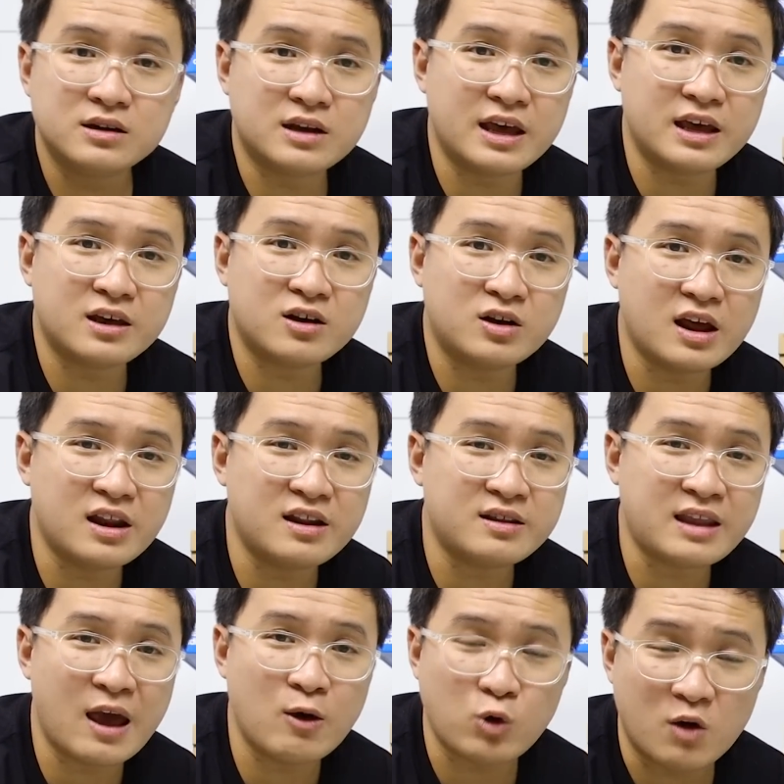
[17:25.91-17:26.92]
thì có thể
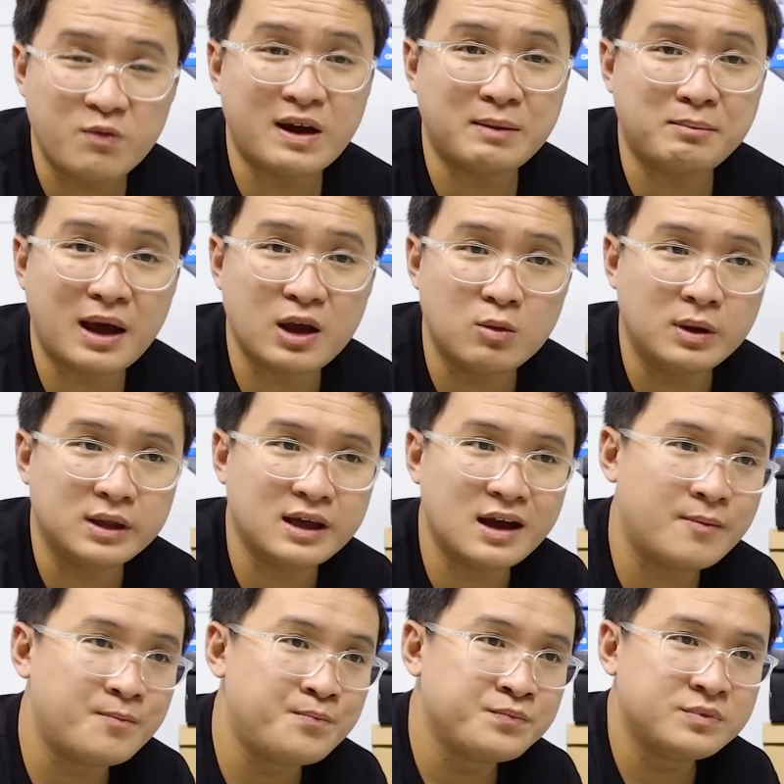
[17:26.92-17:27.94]
theo dõi fanpage của mình
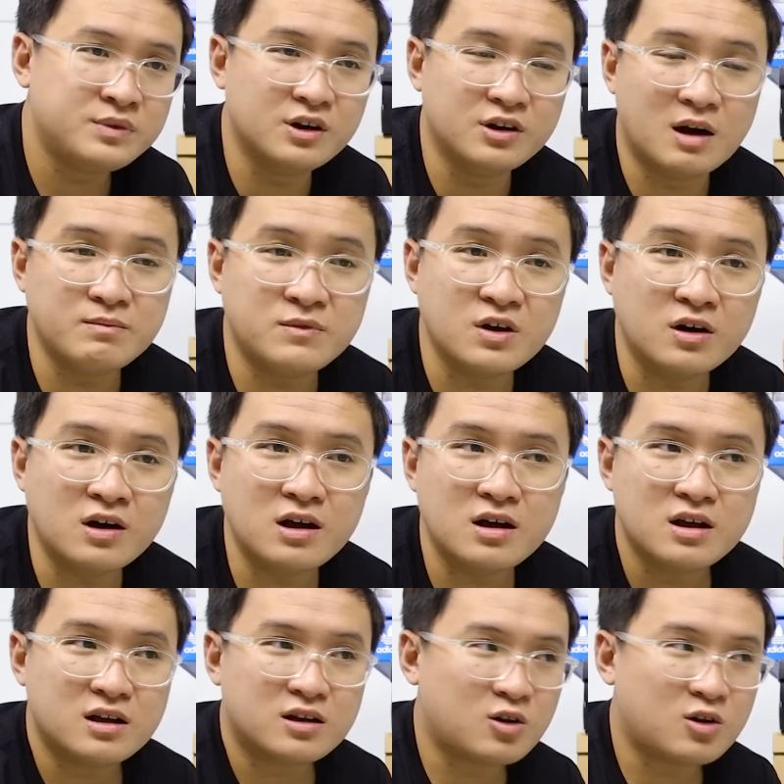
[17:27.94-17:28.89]
nha như hôm trước á,